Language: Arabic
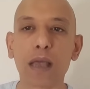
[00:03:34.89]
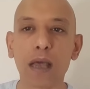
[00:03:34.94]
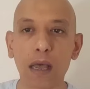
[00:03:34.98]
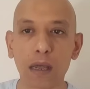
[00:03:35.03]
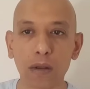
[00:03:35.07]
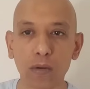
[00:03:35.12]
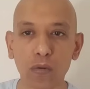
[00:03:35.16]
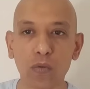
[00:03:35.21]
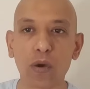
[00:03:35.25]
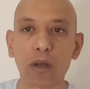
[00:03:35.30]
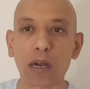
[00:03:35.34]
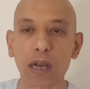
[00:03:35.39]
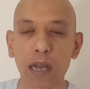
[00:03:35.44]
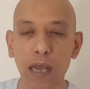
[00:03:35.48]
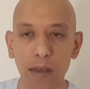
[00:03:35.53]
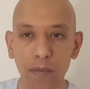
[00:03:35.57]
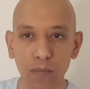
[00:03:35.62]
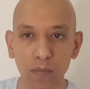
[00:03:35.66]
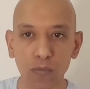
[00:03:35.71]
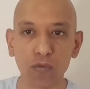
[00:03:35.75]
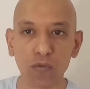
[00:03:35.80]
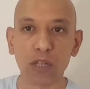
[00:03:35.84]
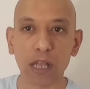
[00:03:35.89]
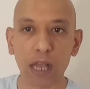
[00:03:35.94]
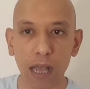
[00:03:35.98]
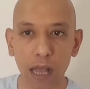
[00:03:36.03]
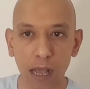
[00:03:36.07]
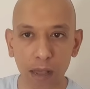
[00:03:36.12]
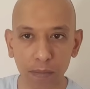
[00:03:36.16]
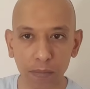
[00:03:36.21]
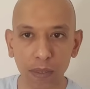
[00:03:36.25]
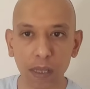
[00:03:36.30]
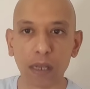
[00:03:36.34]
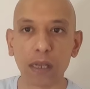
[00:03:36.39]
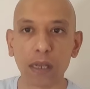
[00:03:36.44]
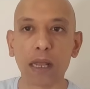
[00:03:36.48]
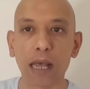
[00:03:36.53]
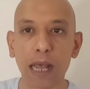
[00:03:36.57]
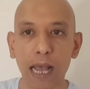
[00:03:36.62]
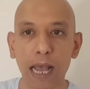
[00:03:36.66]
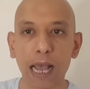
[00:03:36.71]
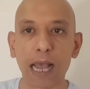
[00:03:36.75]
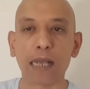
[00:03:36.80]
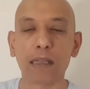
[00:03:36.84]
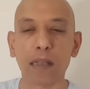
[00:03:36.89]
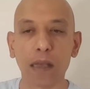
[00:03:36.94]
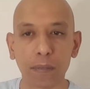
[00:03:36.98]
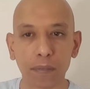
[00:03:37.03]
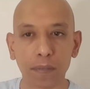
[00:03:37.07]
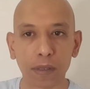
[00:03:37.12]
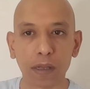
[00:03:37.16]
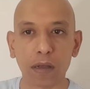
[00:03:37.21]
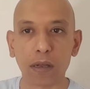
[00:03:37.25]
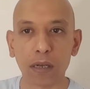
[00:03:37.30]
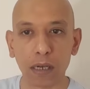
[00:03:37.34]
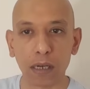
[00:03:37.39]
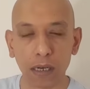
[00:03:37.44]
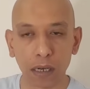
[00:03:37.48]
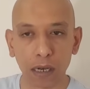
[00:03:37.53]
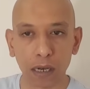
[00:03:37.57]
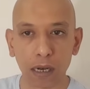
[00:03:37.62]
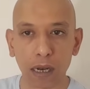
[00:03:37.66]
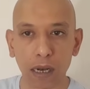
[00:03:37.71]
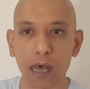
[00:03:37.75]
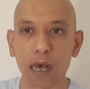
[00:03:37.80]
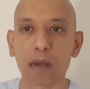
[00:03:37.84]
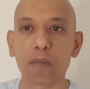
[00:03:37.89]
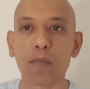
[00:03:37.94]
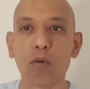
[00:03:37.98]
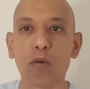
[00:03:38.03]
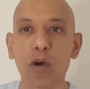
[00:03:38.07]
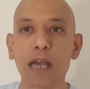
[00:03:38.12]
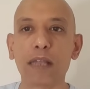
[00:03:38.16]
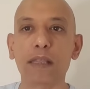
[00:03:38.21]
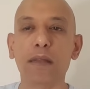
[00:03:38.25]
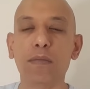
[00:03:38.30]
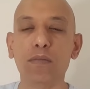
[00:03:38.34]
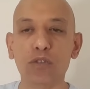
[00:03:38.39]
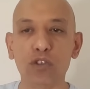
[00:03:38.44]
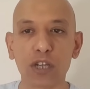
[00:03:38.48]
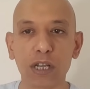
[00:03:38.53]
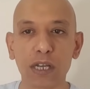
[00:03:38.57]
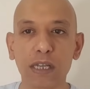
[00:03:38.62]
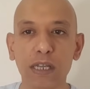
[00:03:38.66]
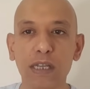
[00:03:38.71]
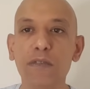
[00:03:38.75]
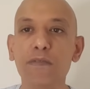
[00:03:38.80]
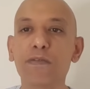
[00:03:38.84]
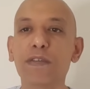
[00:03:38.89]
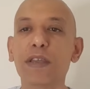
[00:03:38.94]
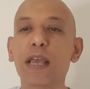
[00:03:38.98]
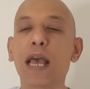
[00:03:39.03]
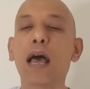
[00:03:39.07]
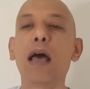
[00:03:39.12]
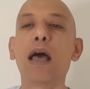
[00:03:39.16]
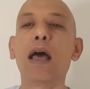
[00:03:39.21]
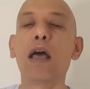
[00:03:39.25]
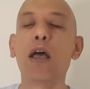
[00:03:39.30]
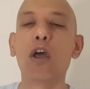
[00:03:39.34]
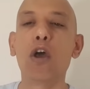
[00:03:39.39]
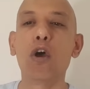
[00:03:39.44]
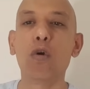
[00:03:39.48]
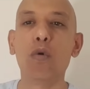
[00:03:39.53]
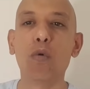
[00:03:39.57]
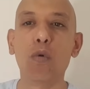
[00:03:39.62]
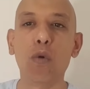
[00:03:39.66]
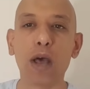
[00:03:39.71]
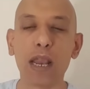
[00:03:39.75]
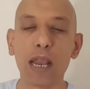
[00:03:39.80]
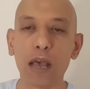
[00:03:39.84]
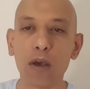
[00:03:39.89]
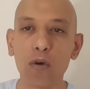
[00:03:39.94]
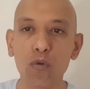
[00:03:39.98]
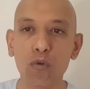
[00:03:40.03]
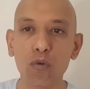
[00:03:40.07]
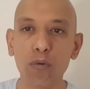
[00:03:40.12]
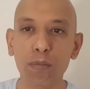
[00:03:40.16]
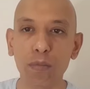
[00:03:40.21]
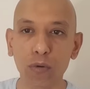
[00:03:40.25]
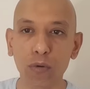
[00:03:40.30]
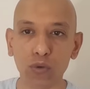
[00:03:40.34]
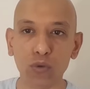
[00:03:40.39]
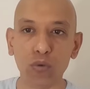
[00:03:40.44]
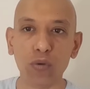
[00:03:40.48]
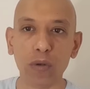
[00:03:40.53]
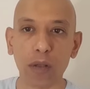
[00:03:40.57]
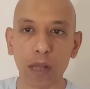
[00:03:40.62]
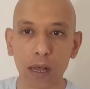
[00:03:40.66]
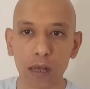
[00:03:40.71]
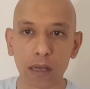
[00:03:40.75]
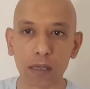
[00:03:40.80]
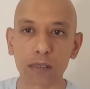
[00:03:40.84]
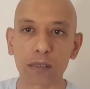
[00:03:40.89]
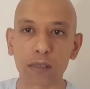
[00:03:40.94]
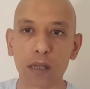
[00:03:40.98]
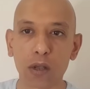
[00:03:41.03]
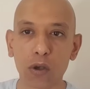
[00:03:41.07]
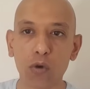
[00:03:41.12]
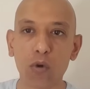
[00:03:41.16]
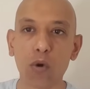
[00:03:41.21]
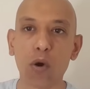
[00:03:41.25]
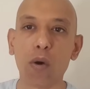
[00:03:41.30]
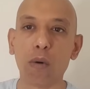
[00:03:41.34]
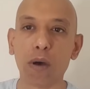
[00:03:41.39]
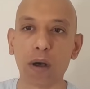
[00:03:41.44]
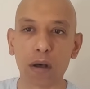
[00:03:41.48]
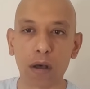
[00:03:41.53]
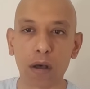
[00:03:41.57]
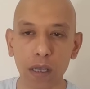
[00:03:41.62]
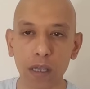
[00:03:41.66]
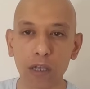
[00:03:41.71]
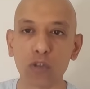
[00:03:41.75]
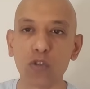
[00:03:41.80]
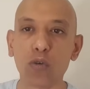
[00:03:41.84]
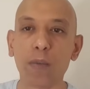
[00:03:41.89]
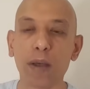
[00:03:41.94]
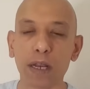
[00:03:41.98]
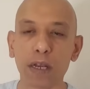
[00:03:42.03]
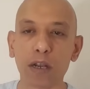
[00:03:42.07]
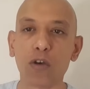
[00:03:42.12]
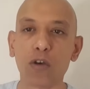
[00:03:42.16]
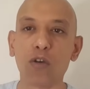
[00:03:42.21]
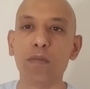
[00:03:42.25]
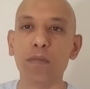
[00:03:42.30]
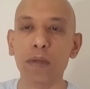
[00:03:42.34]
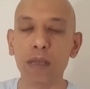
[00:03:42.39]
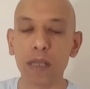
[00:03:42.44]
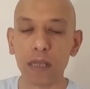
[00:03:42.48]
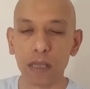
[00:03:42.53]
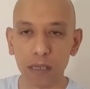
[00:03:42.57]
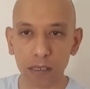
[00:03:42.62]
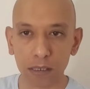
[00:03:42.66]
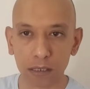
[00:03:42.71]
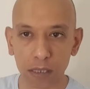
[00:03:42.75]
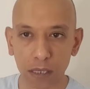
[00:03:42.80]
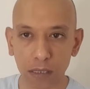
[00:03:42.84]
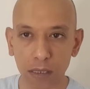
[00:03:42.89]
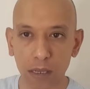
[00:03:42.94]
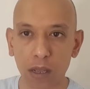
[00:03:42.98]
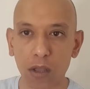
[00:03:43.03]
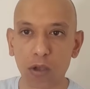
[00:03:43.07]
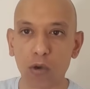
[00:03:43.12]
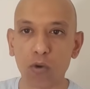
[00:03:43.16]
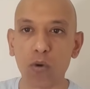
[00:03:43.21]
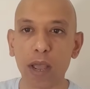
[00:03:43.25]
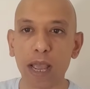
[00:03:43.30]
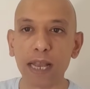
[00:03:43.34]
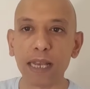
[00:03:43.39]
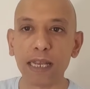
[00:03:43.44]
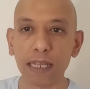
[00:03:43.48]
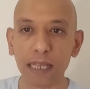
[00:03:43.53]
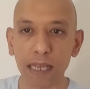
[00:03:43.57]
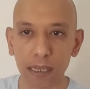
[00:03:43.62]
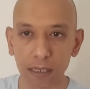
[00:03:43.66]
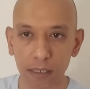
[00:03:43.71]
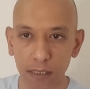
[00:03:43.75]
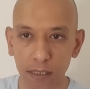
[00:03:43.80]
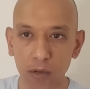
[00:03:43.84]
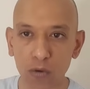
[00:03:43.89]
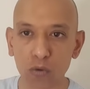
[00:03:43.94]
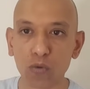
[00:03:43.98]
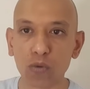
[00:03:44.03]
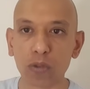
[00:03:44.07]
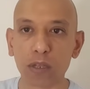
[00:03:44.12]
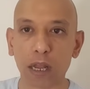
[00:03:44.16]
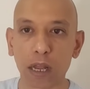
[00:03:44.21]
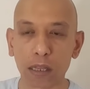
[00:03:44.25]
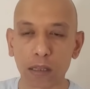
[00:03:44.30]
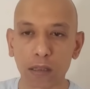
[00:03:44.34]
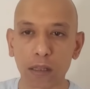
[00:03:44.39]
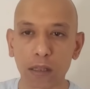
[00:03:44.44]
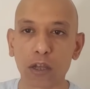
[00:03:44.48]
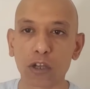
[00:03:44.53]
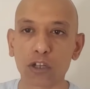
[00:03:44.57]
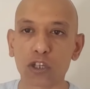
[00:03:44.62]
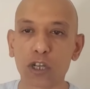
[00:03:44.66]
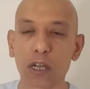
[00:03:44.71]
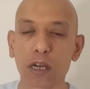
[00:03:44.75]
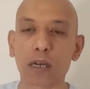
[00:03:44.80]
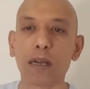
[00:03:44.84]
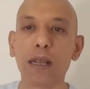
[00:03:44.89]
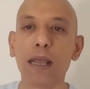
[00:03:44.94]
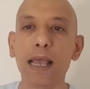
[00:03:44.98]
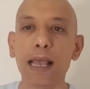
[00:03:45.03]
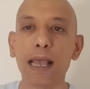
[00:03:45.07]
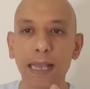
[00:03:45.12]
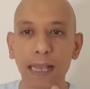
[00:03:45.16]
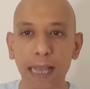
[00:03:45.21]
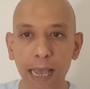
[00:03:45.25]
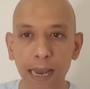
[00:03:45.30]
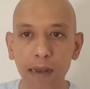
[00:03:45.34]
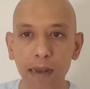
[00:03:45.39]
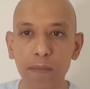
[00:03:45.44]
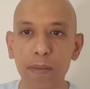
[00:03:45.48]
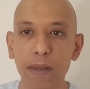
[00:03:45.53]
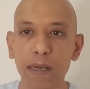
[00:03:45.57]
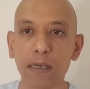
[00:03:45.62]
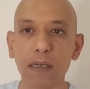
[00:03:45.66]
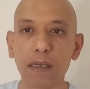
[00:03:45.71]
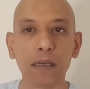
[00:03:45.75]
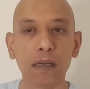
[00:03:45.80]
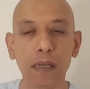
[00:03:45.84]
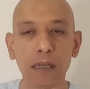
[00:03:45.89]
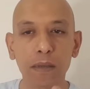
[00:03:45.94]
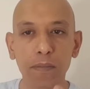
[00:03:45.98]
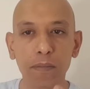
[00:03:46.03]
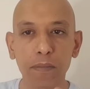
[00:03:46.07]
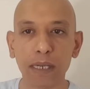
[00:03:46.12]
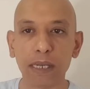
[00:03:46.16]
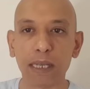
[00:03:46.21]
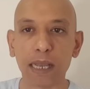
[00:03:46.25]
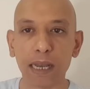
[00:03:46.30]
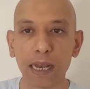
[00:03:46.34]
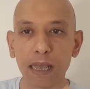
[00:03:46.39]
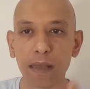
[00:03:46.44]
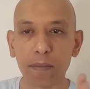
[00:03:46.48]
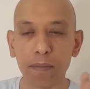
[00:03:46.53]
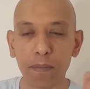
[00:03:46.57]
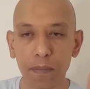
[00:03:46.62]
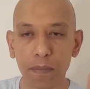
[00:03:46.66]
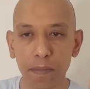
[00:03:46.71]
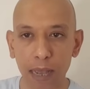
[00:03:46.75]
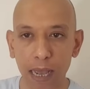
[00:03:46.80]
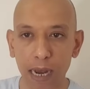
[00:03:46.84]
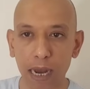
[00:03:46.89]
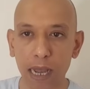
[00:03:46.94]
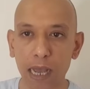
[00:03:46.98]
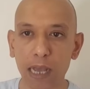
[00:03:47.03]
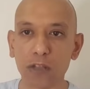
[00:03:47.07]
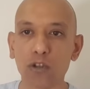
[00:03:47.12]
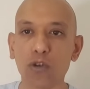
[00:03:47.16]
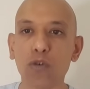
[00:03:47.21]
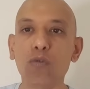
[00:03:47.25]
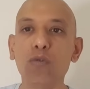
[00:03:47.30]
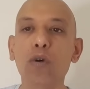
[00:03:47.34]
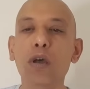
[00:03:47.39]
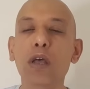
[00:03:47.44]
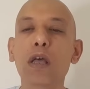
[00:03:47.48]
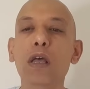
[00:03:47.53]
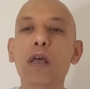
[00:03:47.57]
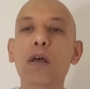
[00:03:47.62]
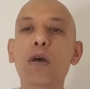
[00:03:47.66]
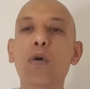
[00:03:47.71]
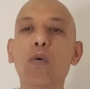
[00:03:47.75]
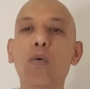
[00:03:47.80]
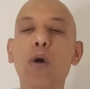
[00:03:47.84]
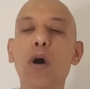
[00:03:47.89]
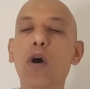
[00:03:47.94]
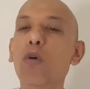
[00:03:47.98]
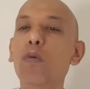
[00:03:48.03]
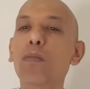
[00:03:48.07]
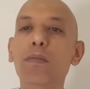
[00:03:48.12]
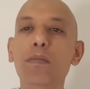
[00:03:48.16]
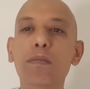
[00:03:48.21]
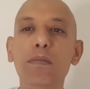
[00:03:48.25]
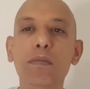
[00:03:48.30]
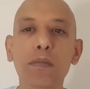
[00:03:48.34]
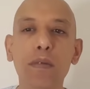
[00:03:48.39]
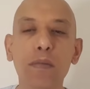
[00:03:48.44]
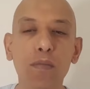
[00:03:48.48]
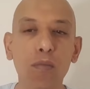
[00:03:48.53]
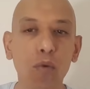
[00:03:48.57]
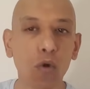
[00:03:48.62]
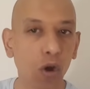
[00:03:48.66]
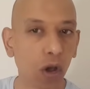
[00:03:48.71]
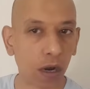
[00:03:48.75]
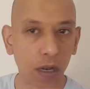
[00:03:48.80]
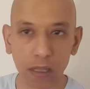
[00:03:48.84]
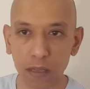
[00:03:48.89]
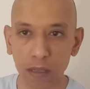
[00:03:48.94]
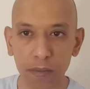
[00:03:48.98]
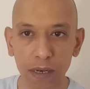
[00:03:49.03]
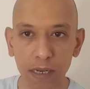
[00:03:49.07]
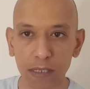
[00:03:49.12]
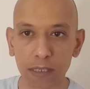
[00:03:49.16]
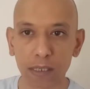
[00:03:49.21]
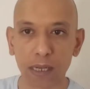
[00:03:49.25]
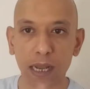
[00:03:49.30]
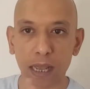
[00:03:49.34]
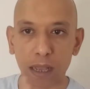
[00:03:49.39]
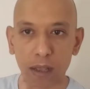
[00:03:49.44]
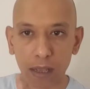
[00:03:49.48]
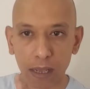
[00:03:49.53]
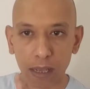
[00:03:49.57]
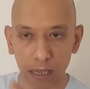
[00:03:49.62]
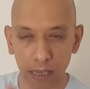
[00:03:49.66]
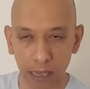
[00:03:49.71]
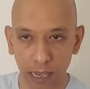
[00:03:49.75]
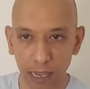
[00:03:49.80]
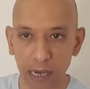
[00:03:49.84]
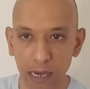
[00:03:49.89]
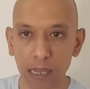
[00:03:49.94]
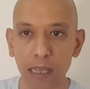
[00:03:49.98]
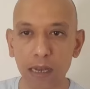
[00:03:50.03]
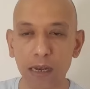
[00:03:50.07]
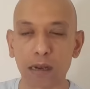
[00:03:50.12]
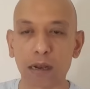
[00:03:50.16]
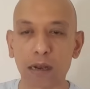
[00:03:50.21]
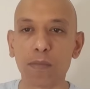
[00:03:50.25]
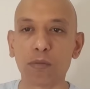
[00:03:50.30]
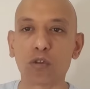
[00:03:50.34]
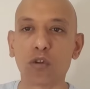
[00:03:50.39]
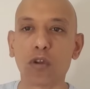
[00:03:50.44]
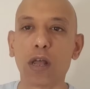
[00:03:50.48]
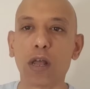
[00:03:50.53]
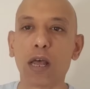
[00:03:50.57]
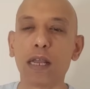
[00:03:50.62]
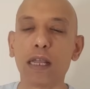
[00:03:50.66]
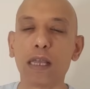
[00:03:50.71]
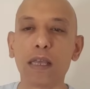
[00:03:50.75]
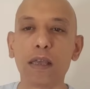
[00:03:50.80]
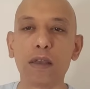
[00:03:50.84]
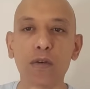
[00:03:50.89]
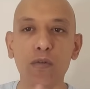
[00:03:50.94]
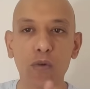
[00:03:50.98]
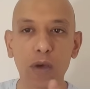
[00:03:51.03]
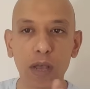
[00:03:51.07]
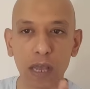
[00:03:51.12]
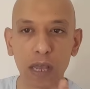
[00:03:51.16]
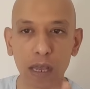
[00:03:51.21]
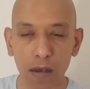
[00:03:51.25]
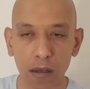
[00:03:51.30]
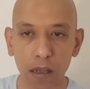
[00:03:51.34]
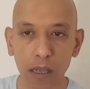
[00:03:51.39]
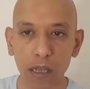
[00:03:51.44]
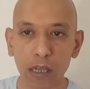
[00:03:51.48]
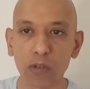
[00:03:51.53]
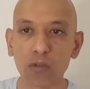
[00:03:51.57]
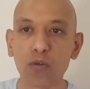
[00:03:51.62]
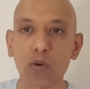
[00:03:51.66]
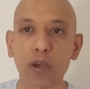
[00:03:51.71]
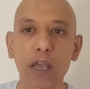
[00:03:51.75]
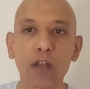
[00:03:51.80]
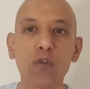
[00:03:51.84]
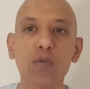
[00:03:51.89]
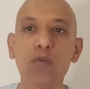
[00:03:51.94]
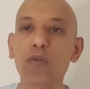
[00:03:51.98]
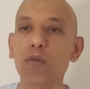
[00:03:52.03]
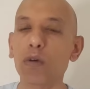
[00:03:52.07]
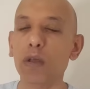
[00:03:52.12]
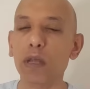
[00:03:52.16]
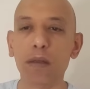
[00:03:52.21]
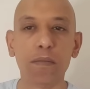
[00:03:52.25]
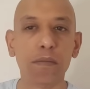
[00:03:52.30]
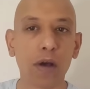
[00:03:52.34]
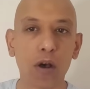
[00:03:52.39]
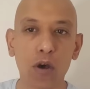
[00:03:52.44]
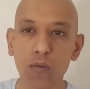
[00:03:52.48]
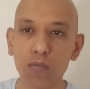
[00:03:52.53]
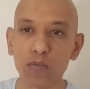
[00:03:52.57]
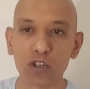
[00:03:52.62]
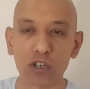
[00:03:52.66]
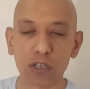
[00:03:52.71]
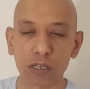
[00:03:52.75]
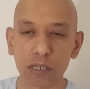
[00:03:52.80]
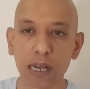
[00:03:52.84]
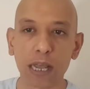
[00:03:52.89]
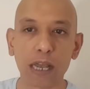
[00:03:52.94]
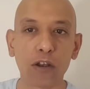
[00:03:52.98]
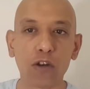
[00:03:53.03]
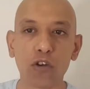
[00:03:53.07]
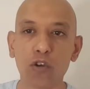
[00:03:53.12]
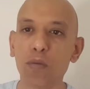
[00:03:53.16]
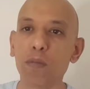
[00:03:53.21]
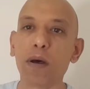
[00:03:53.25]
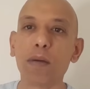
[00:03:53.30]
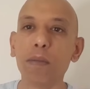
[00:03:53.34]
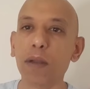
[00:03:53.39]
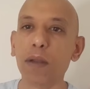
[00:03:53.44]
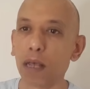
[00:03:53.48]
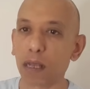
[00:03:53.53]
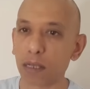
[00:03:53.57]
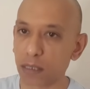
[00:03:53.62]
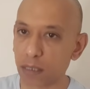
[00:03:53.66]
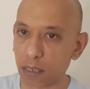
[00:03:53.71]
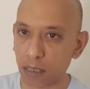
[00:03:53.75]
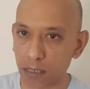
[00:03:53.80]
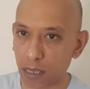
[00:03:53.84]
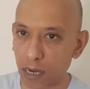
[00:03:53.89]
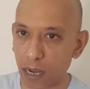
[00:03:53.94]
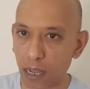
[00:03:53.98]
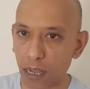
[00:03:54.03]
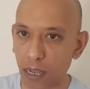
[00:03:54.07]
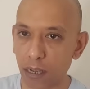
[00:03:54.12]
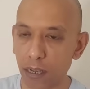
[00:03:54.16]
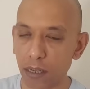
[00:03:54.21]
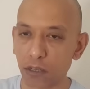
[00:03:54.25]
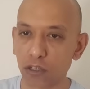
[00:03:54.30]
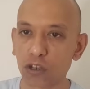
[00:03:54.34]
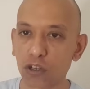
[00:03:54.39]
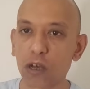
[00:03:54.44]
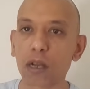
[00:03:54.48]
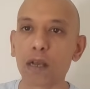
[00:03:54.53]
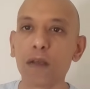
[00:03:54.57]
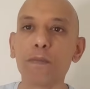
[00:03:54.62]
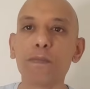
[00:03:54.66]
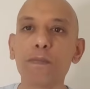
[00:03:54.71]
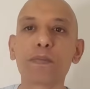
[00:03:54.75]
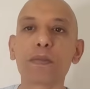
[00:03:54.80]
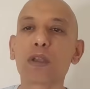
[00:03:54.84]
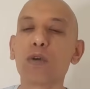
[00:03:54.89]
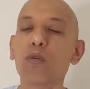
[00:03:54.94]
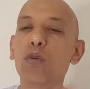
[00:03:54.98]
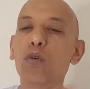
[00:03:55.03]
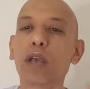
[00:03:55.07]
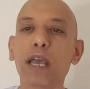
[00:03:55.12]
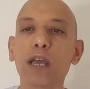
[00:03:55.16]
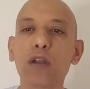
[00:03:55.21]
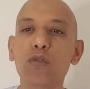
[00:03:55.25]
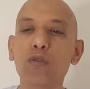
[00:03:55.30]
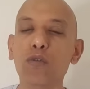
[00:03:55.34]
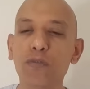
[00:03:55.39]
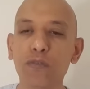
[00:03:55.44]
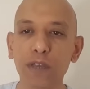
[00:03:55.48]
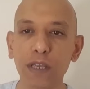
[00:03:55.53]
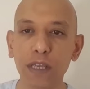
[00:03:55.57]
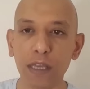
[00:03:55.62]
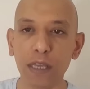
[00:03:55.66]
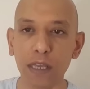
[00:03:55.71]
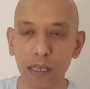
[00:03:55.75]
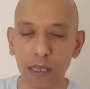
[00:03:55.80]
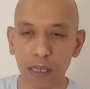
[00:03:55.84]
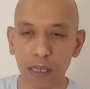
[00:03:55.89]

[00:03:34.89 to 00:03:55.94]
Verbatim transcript: انور حموده عبد الله احد ابطال الحرب واحد المشاركين فيها وله بطوله خاصه هو وقائده بانهم استطاعوا ان ياسروا 13 كلبا من كلاب العدو وهم مجردين من السلاح خالي رحمة الله عليه وقائده كانوا معهمش سلاح لأن هم بالأصل سلاح إشارة وكانوا في